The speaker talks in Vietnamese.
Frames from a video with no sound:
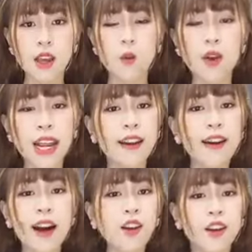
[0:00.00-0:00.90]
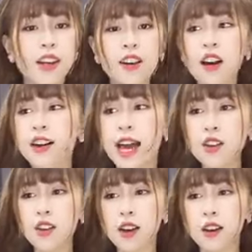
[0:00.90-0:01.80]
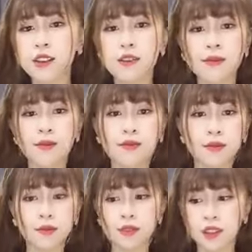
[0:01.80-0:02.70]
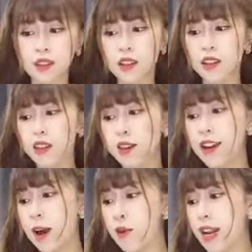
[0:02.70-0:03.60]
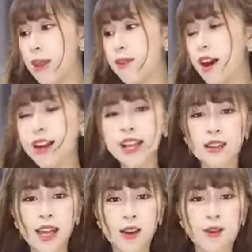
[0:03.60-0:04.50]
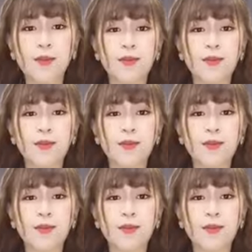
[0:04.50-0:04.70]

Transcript: quần đen nó hết rồi cưng có một cái rồi cưng đợi một ngày đẹp trời ra sale